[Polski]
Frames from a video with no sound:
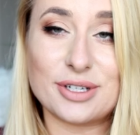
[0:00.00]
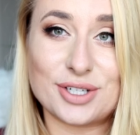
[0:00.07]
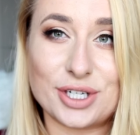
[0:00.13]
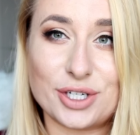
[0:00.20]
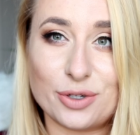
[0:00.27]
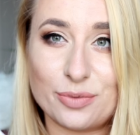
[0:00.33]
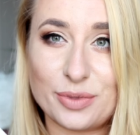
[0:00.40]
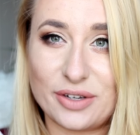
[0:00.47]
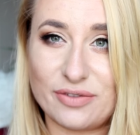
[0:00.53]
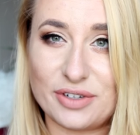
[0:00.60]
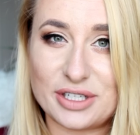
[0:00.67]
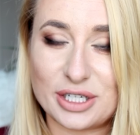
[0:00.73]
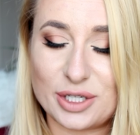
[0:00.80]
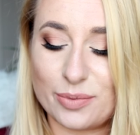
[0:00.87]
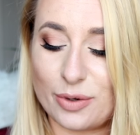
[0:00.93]
z tych rzeczy u mnie
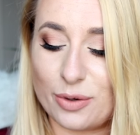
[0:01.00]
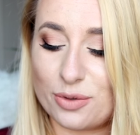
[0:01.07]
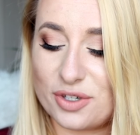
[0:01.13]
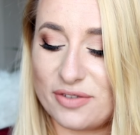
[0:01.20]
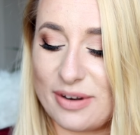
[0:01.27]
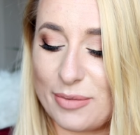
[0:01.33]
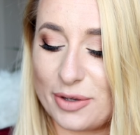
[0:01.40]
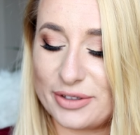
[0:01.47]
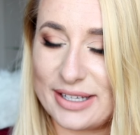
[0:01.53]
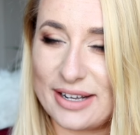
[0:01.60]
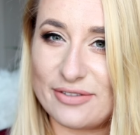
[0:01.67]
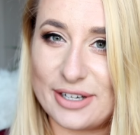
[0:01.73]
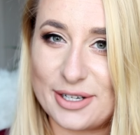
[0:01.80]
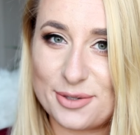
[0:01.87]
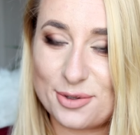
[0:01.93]
widzieć, bo używam od
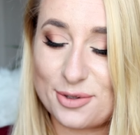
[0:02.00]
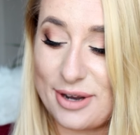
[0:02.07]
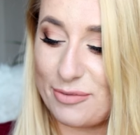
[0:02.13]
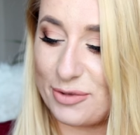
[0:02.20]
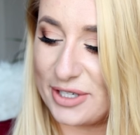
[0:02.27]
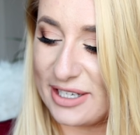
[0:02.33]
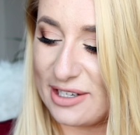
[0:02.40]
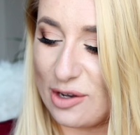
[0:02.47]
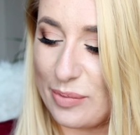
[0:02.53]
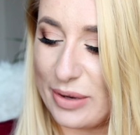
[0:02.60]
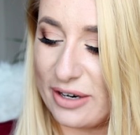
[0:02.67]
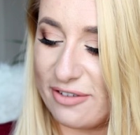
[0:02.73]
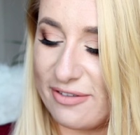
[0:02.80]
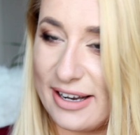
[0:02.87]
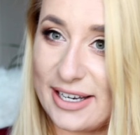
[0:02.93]
dawna i zużyłam już jedno
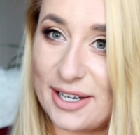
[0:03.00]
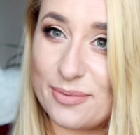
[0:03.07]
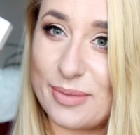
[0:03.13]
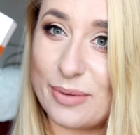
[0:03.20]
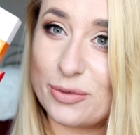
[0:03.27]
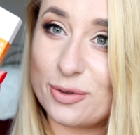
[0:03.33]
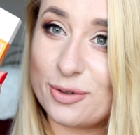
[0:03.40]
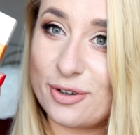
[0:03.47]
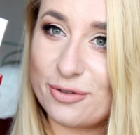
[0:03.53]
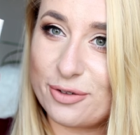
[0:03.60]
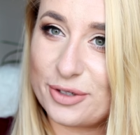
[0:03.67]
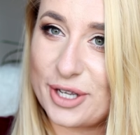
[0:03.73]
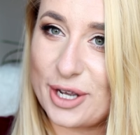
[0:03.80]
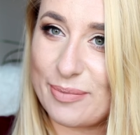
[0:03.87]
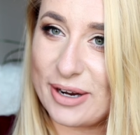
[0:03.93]
opakowanie. Mam tu
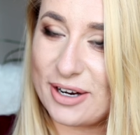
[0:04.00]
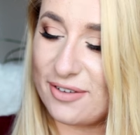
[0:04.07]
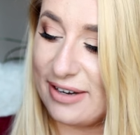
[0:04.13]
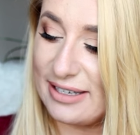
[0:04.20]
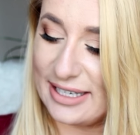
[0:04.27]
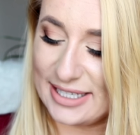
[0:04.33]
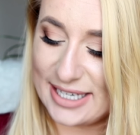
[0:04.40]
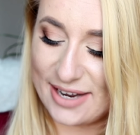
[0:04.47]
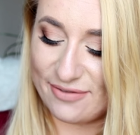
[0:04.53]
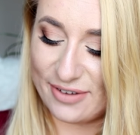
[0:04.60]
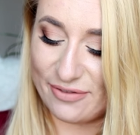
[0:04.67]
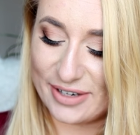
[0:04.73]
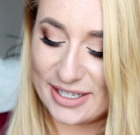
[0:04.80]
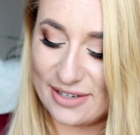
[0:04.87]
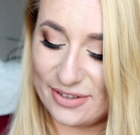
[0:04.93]
nowiutkie opakowanie, chciałam
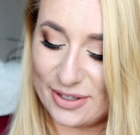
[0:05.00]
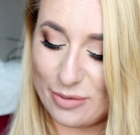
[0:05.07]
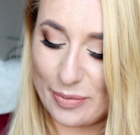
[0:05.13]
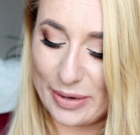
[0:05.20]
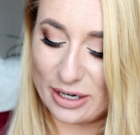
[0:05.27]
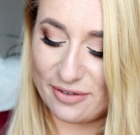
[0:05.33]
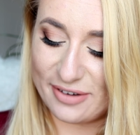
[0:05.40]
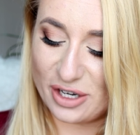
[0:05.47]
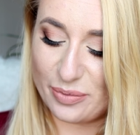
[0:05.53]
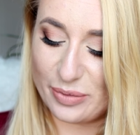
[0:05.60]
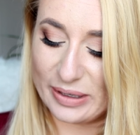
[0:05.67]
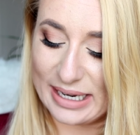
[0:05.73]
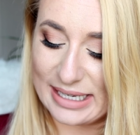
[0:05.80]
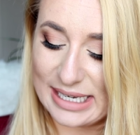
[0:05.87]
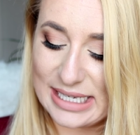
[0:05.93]
Wam właśnie w tym opakowaniu
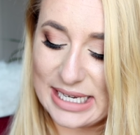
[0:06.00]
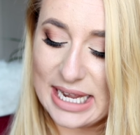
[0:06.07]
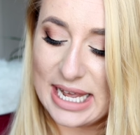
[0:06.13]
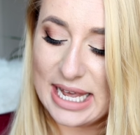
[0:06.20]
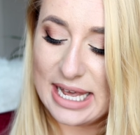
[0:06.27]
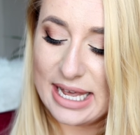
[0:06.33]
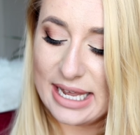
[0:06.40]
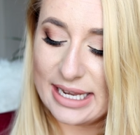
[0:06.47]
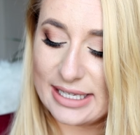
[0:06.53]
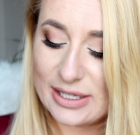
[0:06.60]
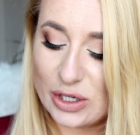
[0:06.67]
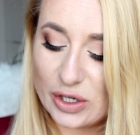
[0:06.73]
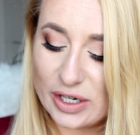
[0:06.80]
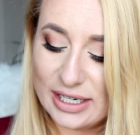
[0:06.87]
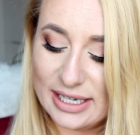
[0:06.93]
pokazać.
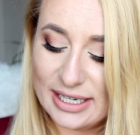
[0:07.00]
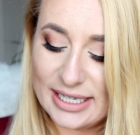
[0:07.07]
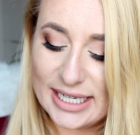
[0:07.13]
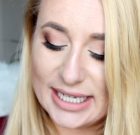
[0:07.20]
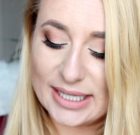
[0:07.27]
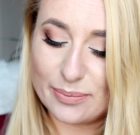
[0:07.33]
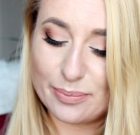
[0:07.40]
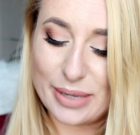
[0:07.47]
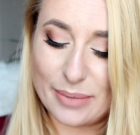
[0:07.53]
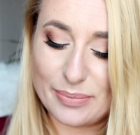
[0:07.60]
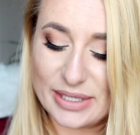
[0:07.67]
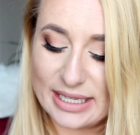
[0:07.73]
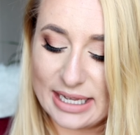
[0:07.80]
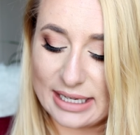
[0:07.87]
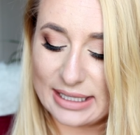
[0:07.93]
Jest to Clinique
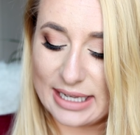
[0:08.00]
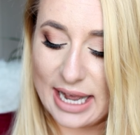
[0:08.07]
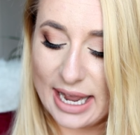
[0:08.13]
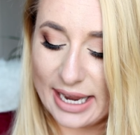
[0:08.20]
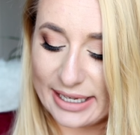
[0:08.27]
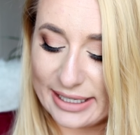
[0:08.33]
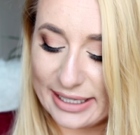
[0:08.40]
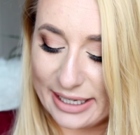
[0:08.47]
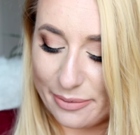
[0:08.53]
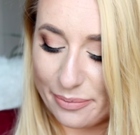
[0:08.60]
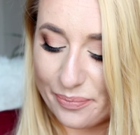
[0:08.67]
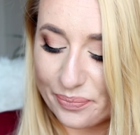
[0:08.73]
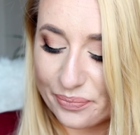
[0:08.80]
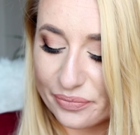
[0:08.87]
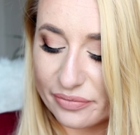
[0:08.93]
Pep Start Eye
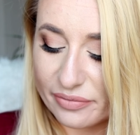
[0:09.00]
Cream